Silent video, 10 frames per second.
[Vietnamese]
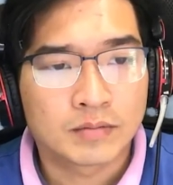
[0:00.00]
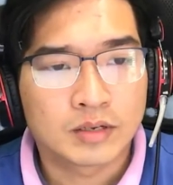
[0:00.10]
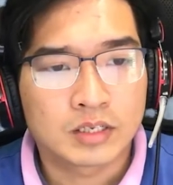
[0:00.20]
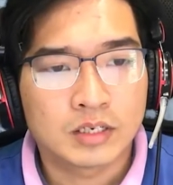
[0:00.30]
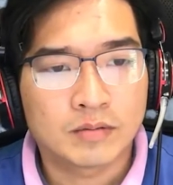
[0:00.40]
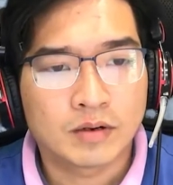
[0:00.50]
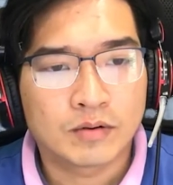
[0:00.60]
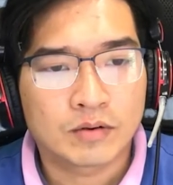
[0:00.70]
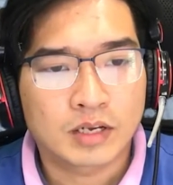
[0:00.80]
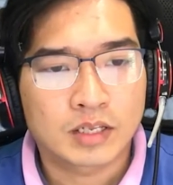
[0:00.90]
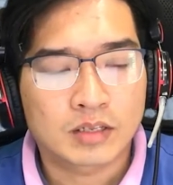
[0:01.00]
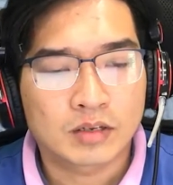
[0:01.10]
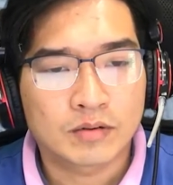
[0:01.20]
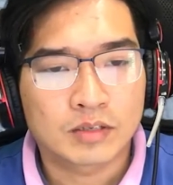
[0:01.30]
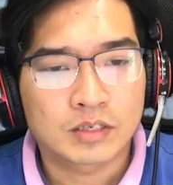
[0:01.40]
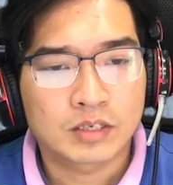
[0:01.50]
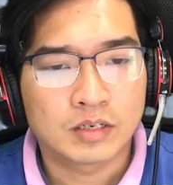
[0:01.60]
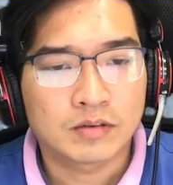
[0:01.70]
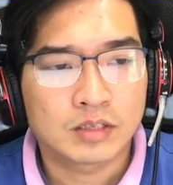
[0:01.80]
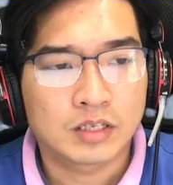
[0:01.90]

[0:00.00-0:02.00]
Bảo ngạc nhiên hỏi ông già: